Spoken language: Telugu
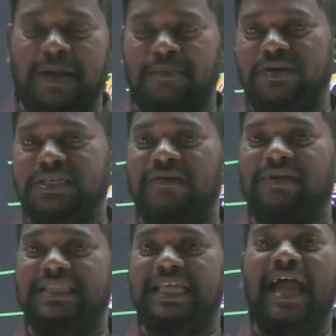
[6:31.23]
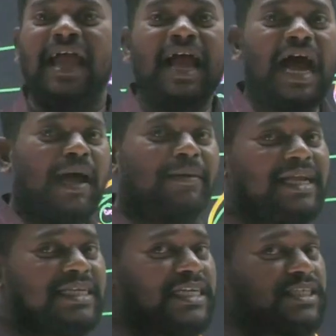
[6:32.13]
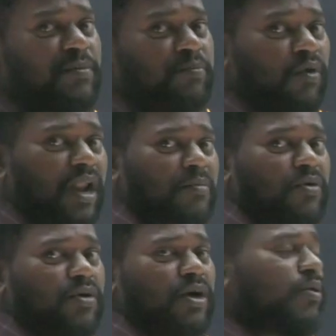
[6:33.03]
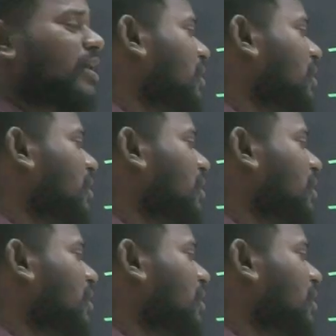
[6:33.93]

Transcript: ప్రపోజల్ పెడితే ఆమె ఏం చేసింది పూలు అమ్ముకున్నట్టు